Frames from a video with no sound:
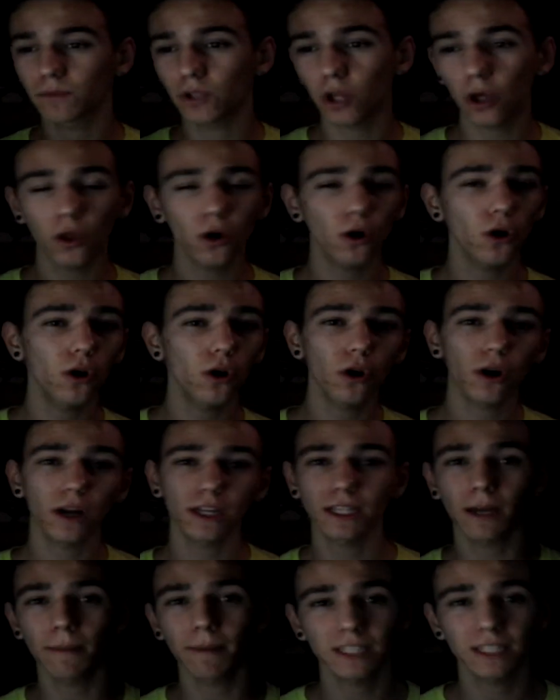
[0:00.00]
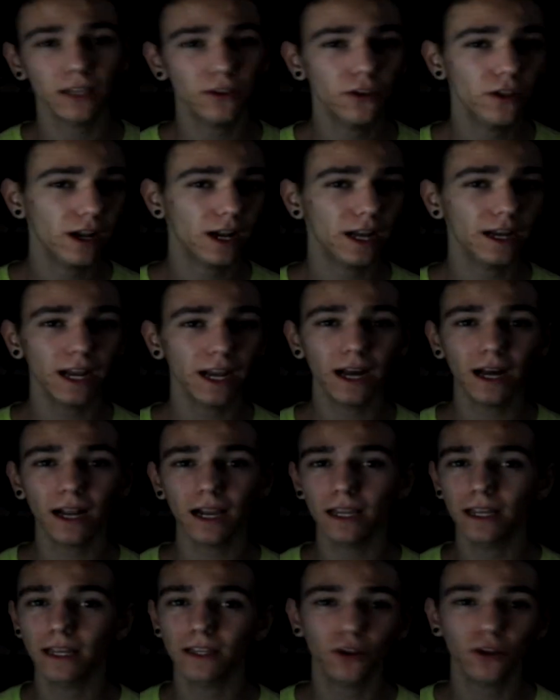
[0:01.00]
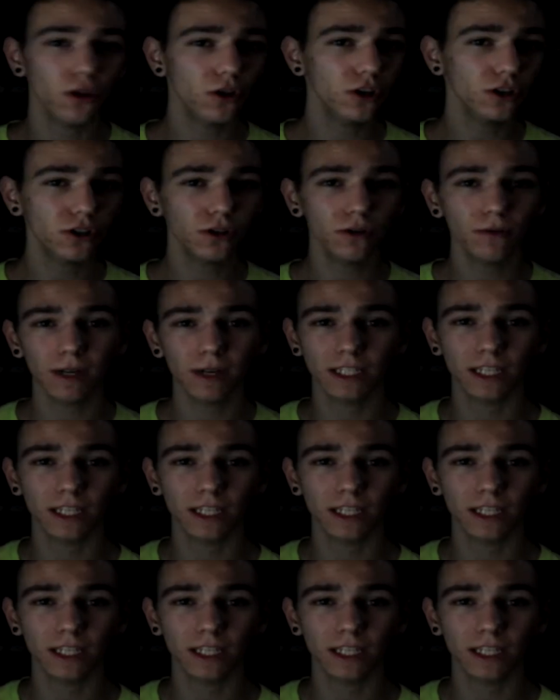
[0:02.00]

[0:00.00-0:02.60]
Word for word: todo lo que está pasando del canal y todo eso,